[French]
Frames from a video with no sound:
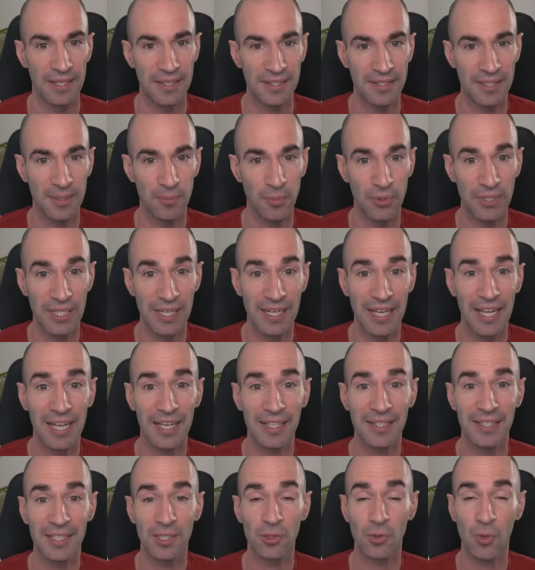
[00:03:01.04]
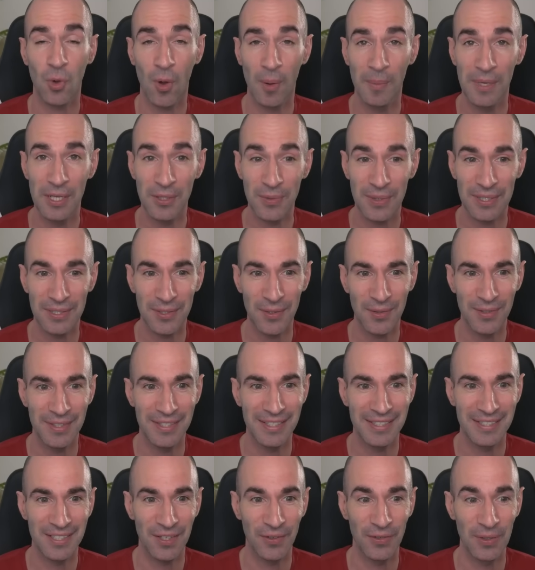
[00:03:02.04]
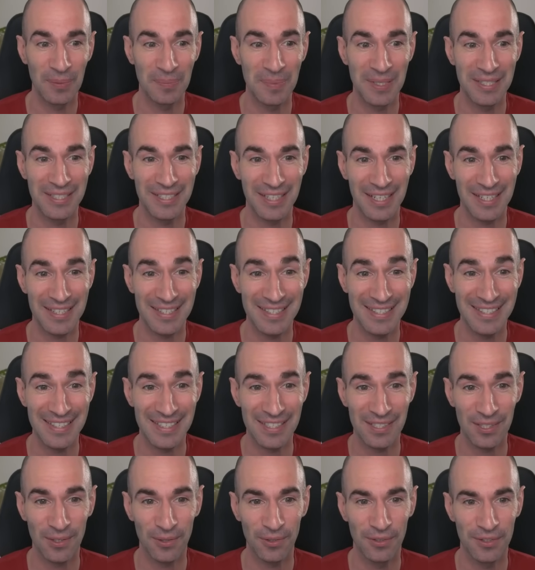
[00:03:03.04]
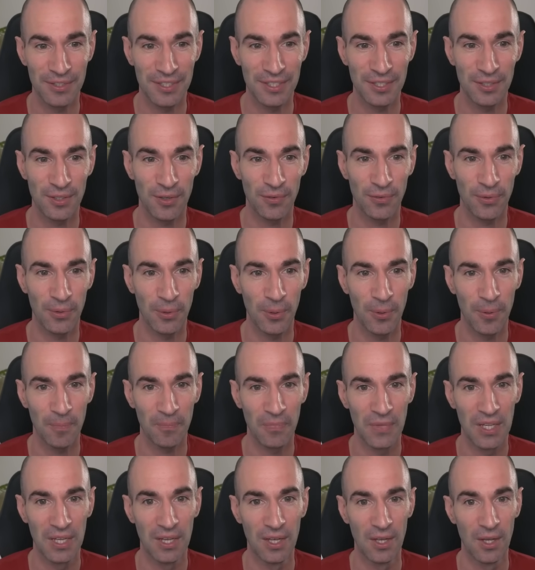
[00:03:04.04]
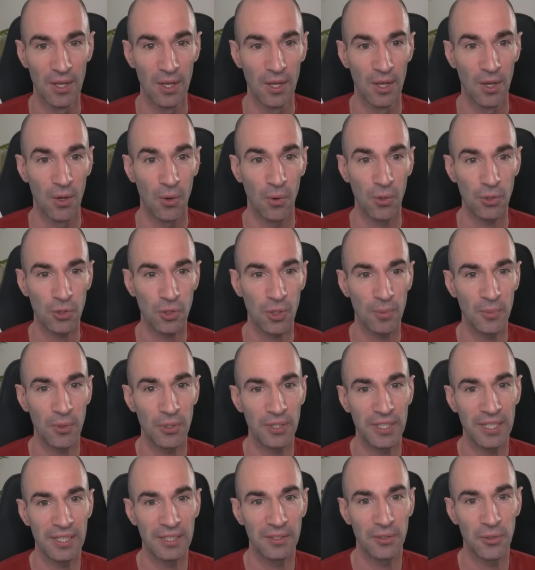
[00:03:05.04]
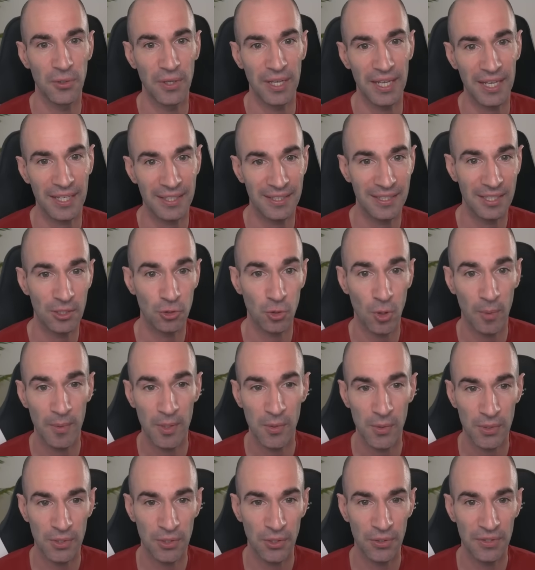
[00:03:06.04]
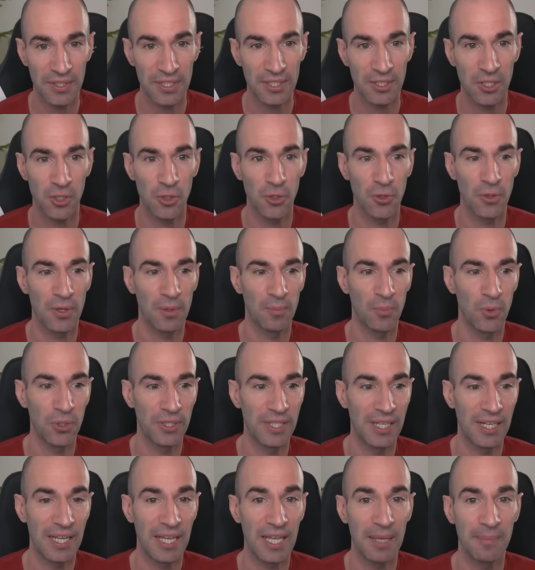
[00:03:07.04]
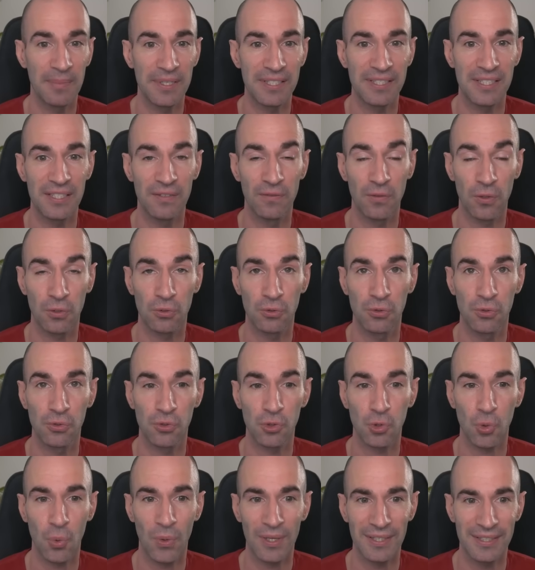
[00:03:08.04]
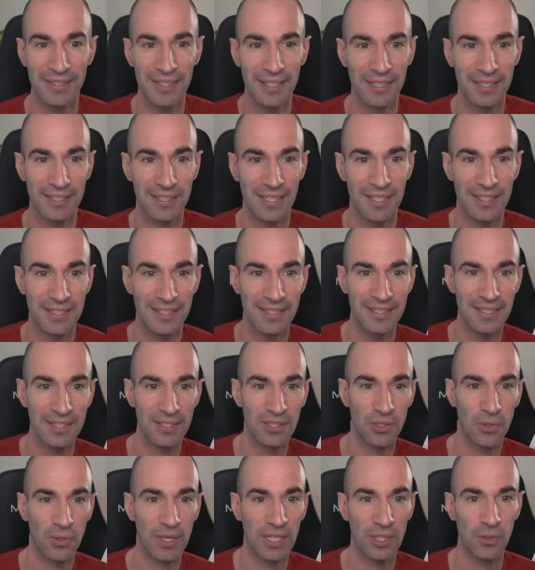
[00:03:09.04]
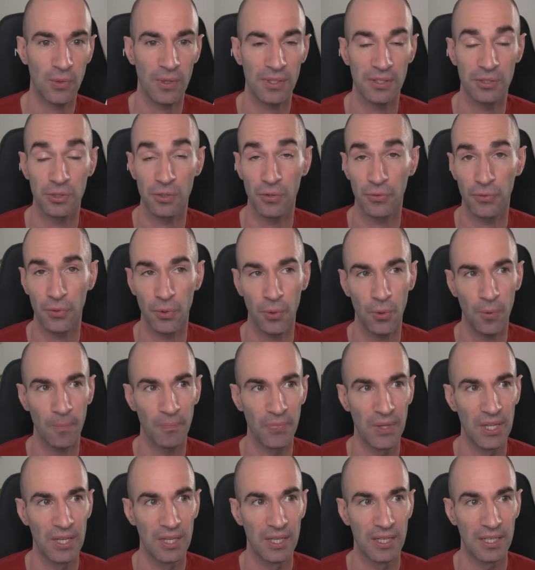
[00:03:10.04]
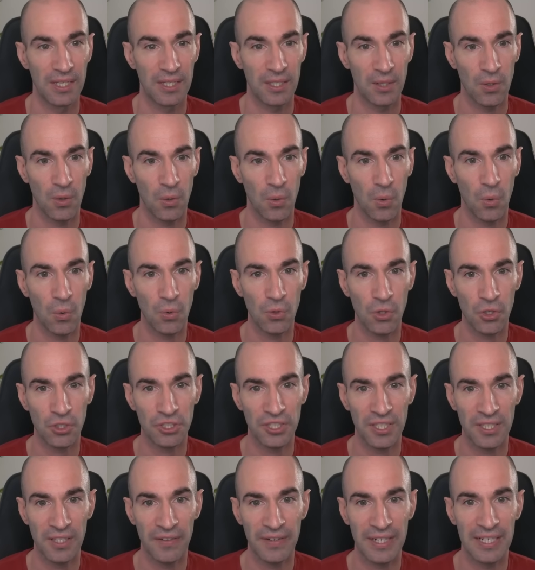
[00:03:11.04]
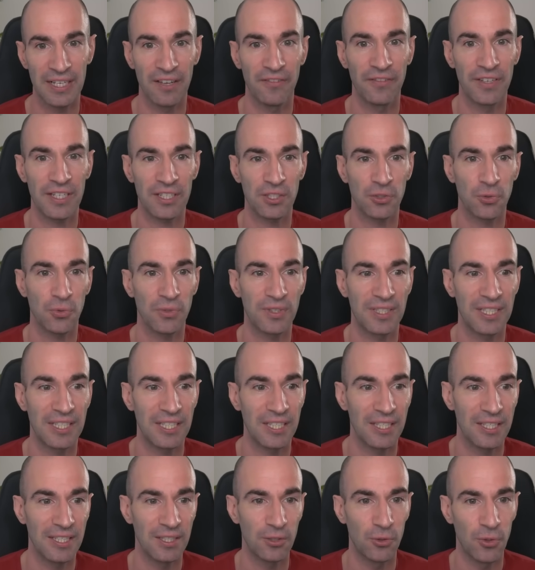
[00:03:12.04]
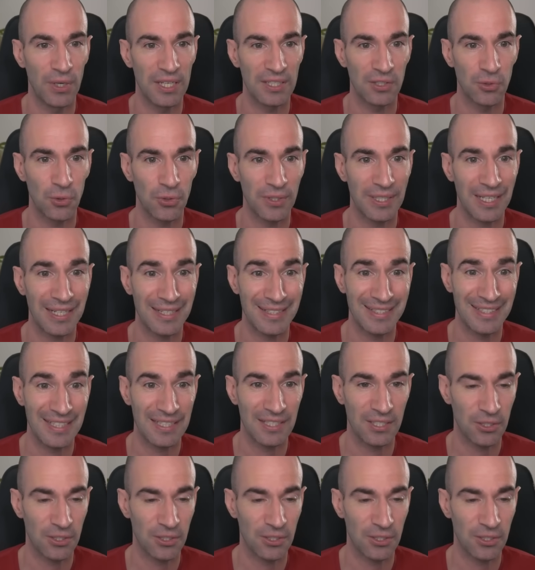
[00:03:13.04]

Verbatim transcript: Ici modèle RTX 3070, ça fait plaisir, à 619 euros. Autre modèle de RTX 3070, le modèle MSI Ventus 3X, 699 euros. On enchaîne avec la version TI de la Zotac